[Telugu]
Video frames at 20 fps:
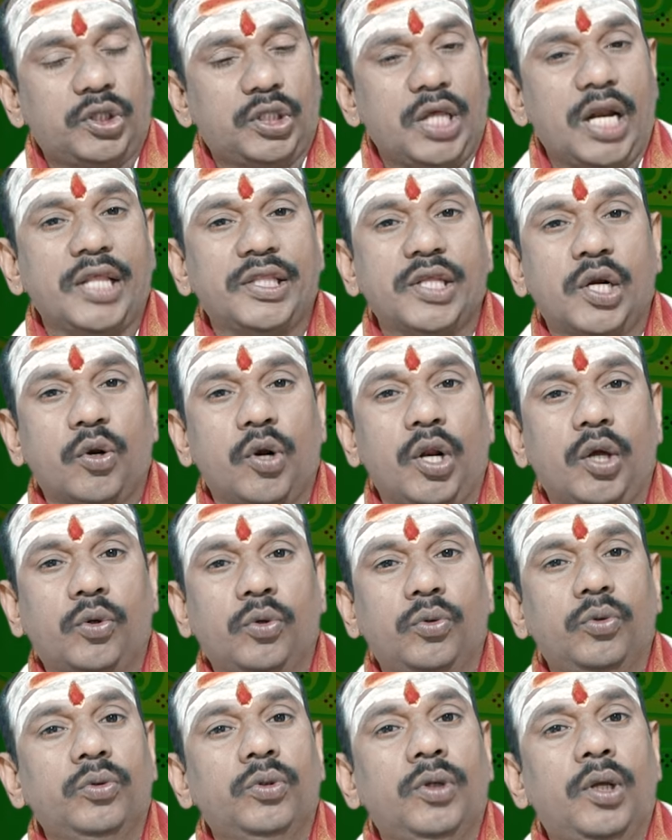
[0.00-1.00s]

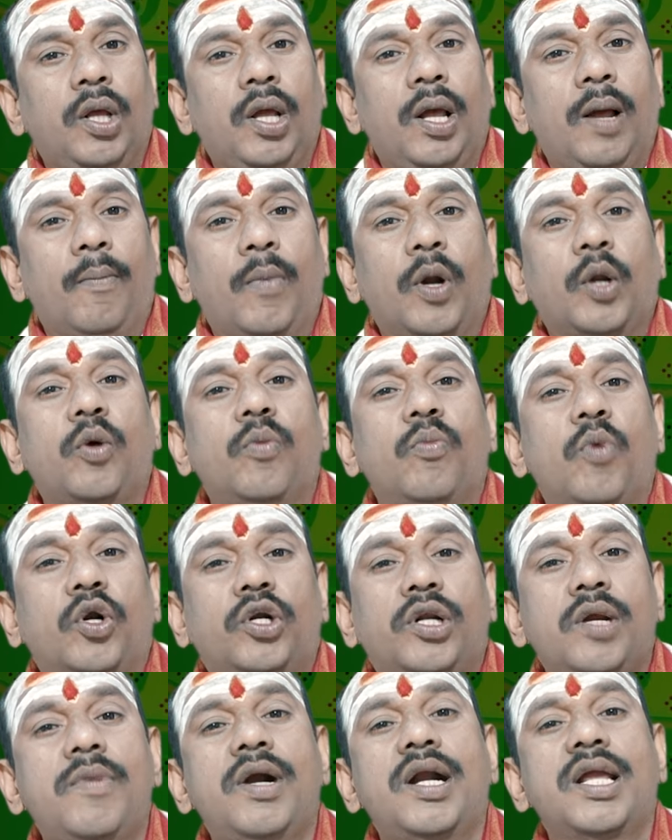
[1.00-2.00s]
తల్లిదండ్రులకు మనకు
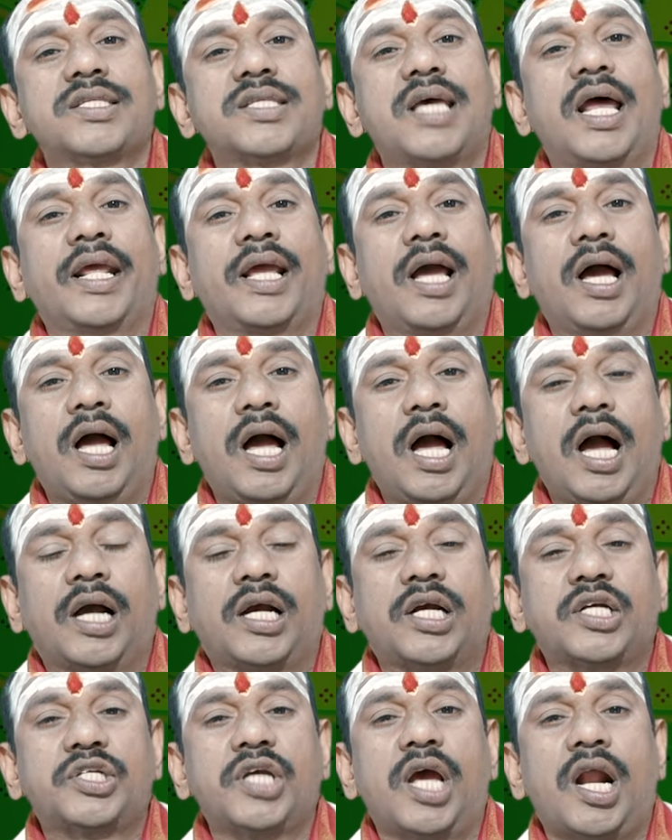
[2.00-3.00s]
మొట్టమొదటిసారిగా
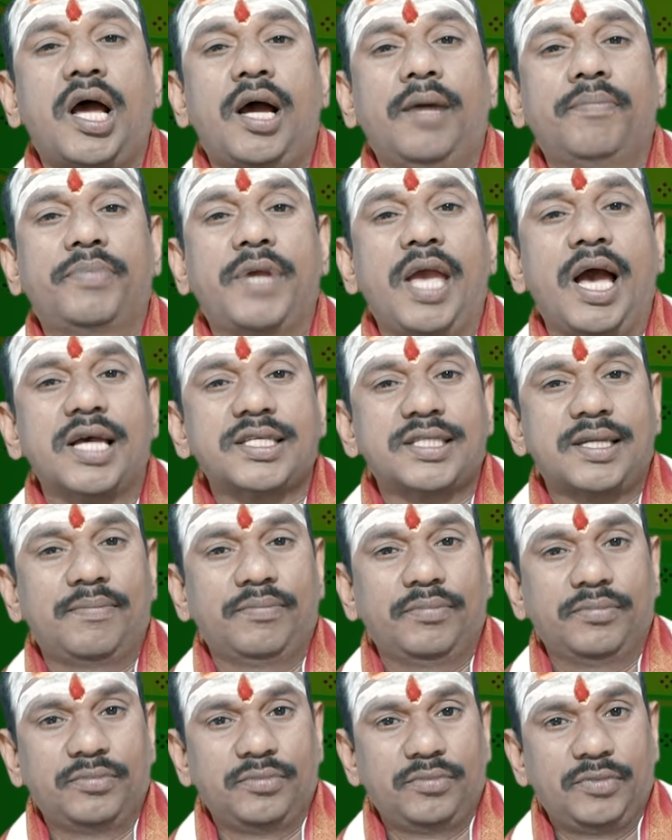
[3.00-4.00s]
అక్షరాభ్యాసం
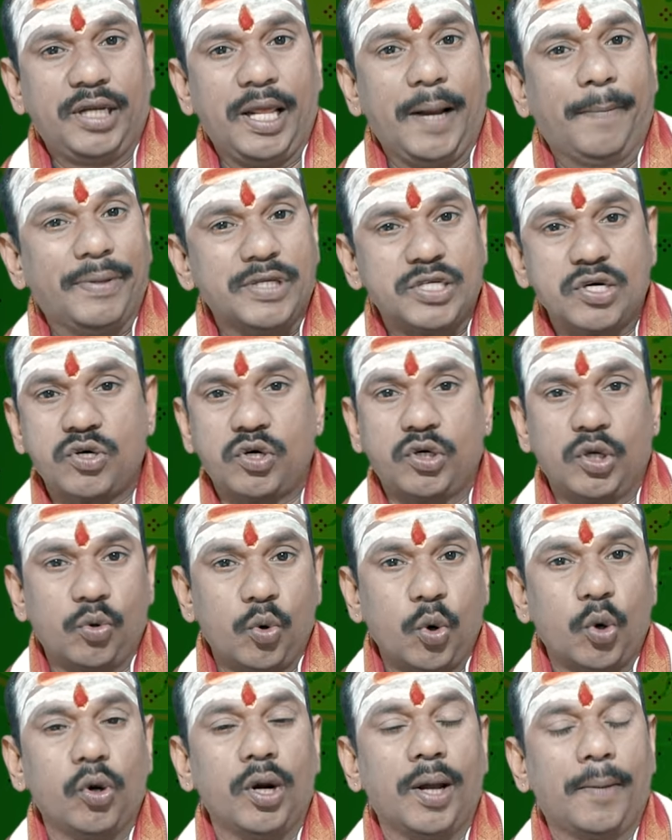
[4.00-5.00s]
నేర్పించినటువంటి
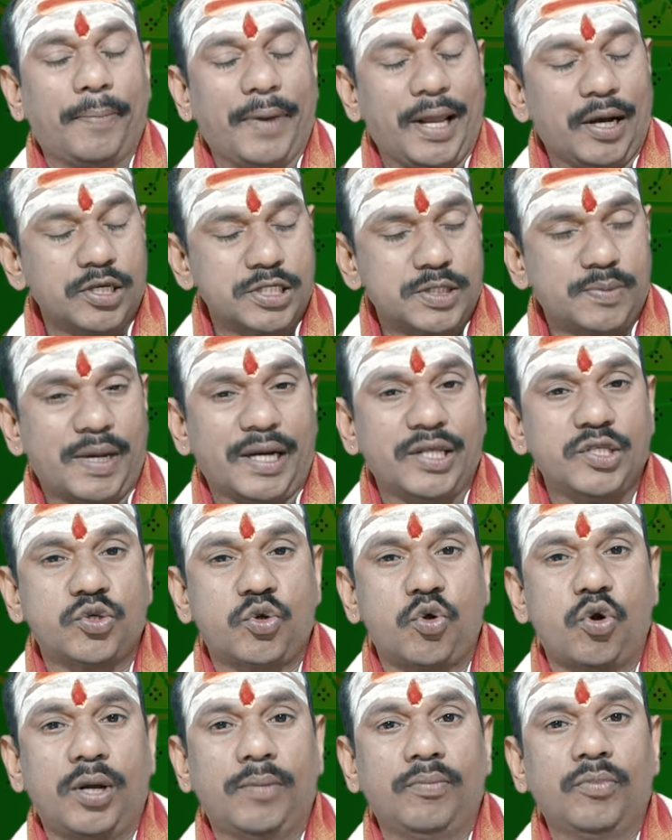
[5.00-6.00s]
గురువుల పేర్లు
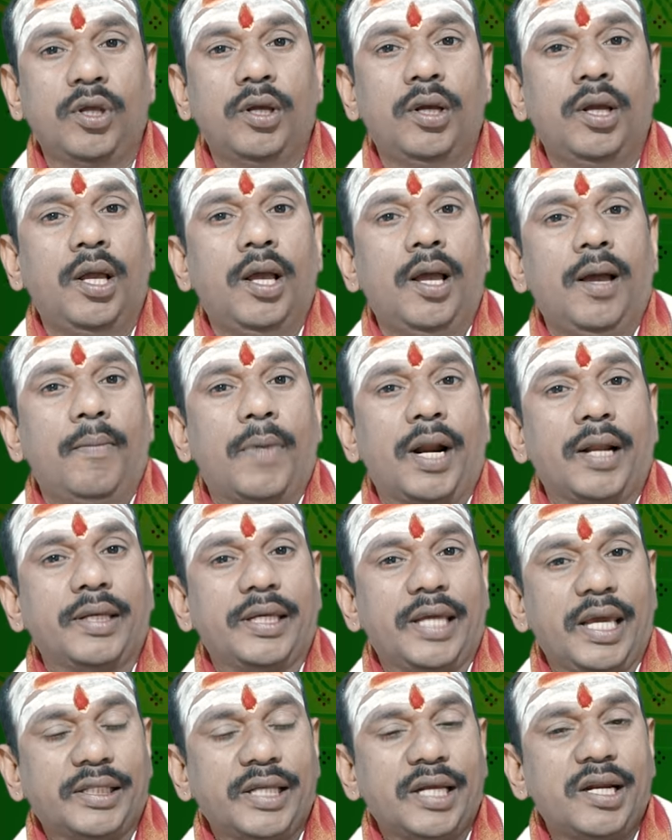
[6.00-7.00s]
స్మరించుకోవడం మనం
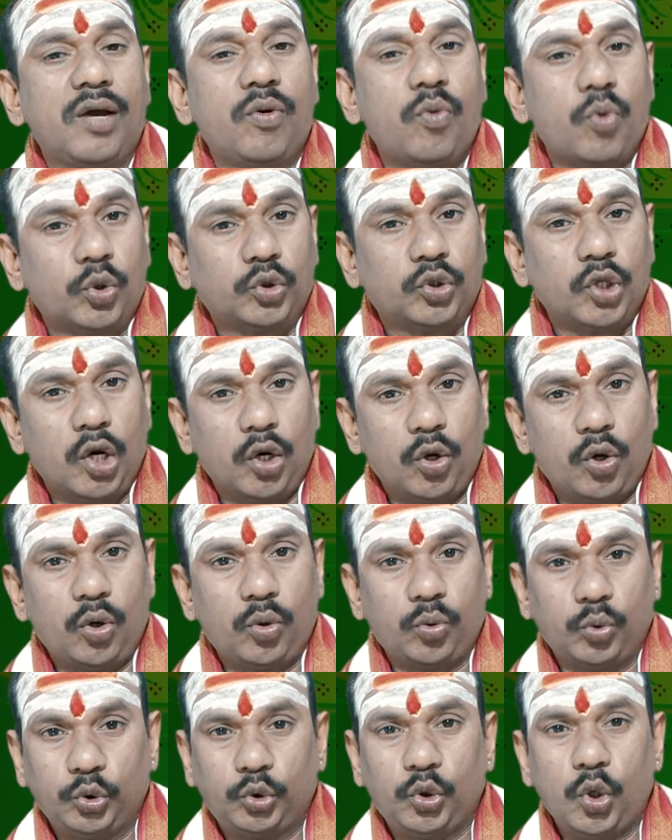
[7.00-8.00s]
ఏదైనా వృత్తులలో
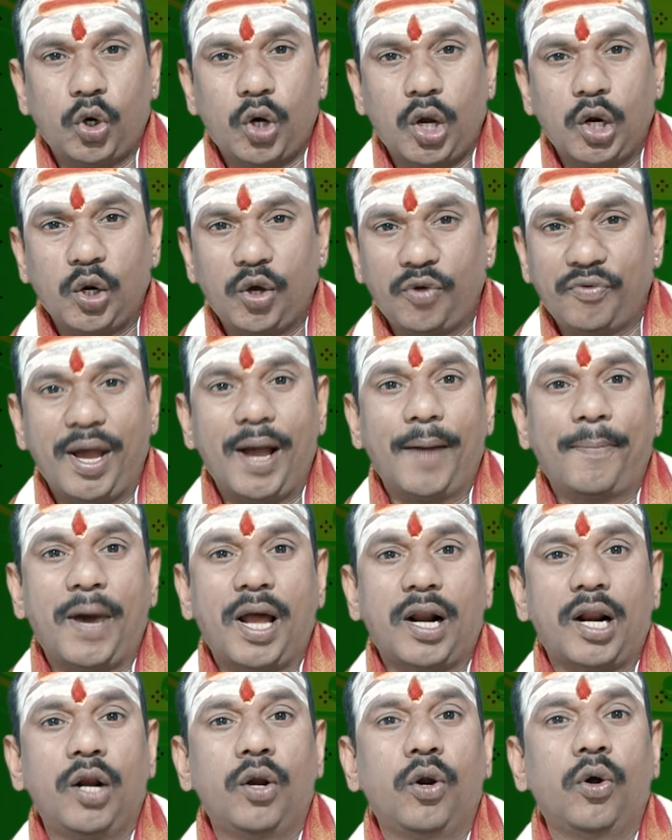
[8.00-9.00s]
ఉద్యోగాల్లో
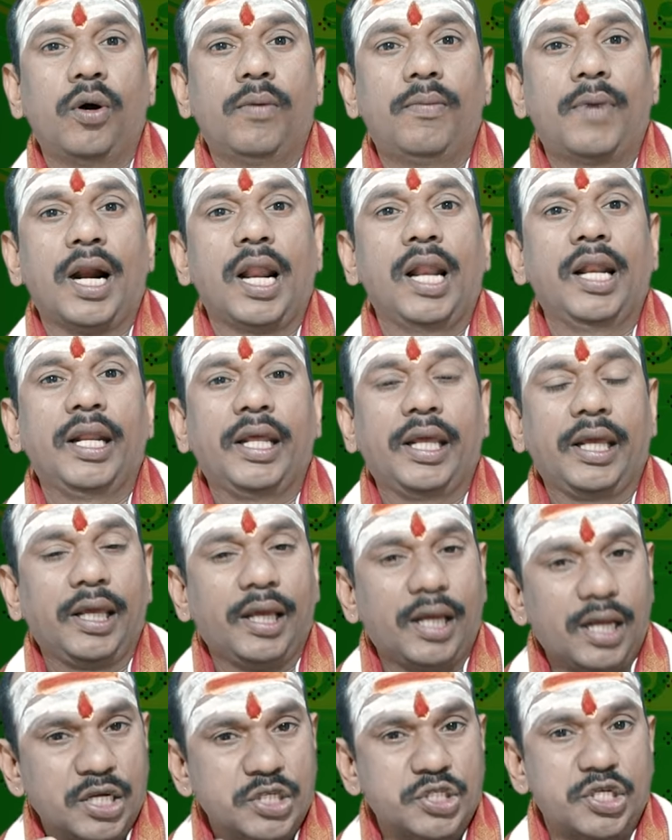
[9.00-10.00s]
వ్యాపారాల్లో మనల్ని
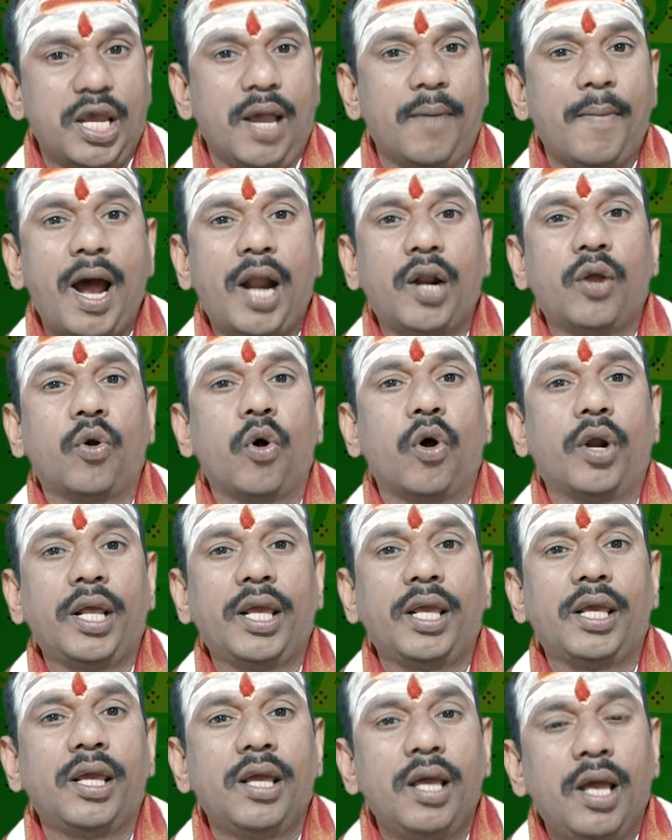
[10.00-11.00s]
క్షేమాను
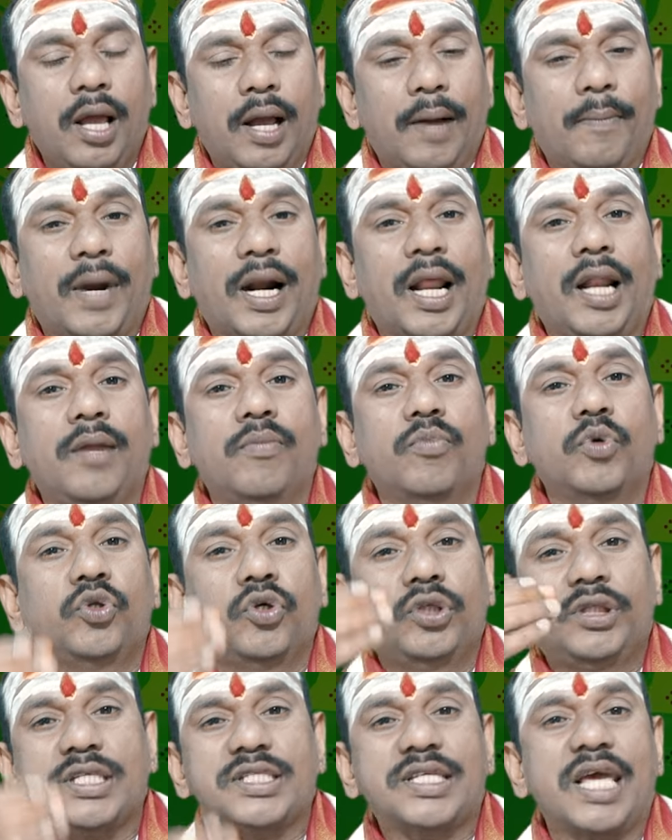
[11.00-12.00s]
కోరి మనల్ని
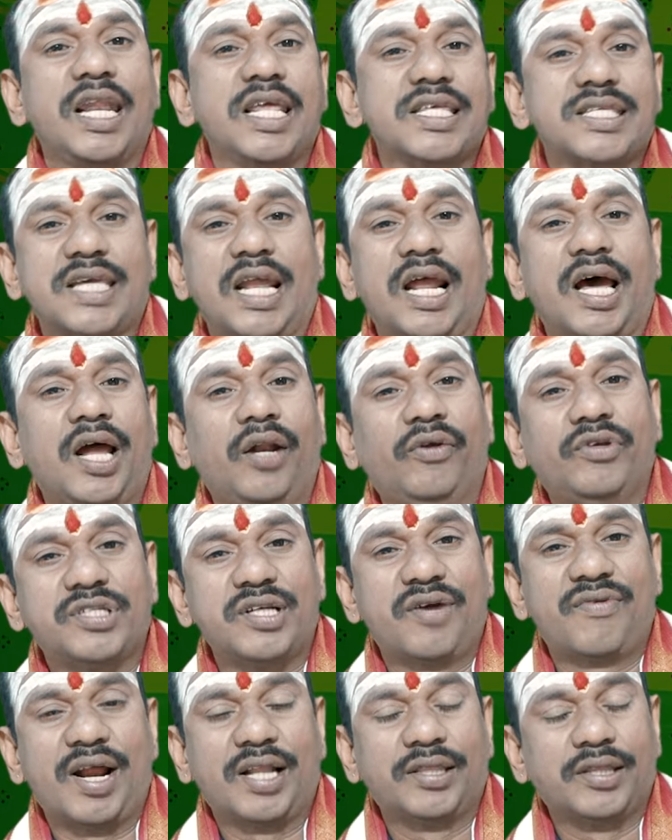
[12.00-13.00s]
ముందుకు తీసుకెళ్లి సలహాలు
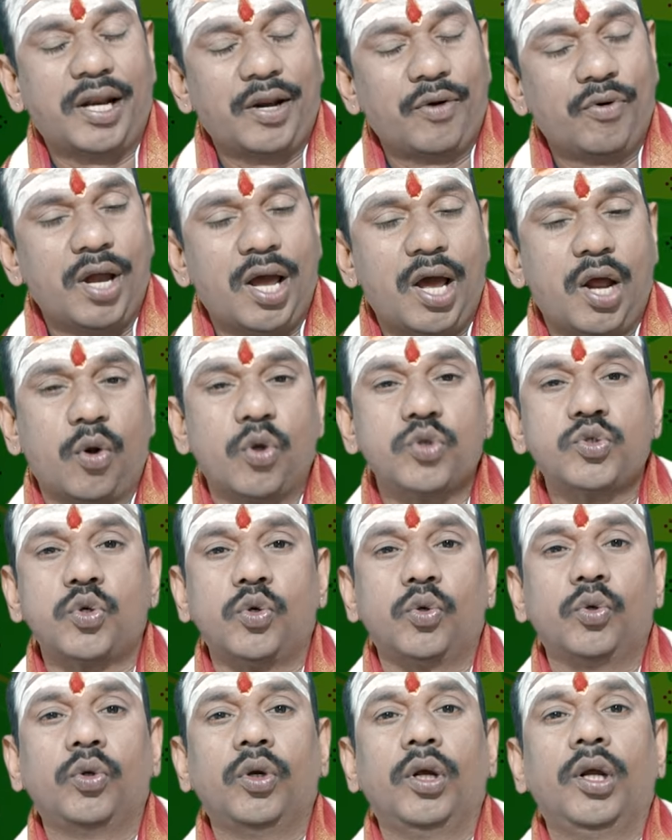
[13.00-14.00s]
ఇచ్చే వారందరినీ కూడా ఆ
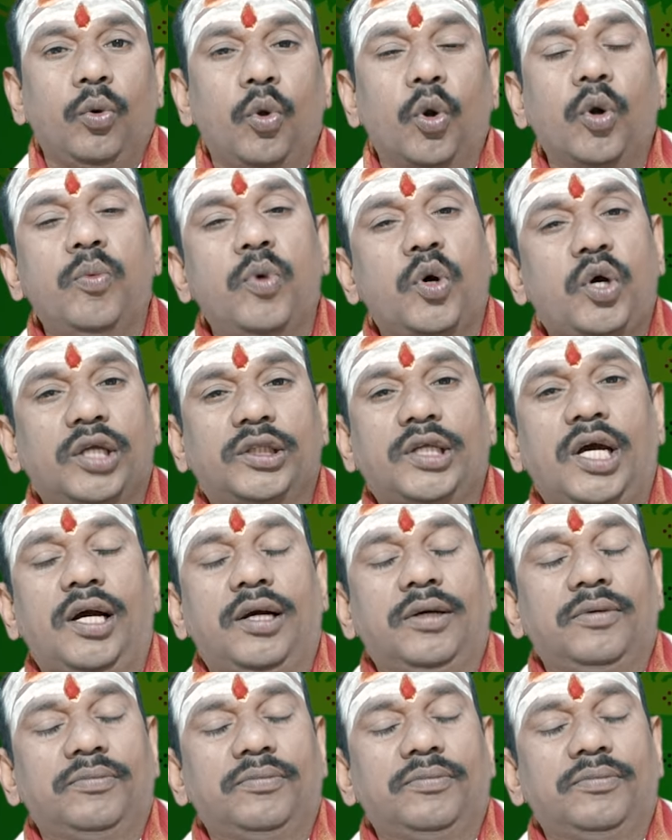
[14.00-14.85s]
రోజు గురుముఖత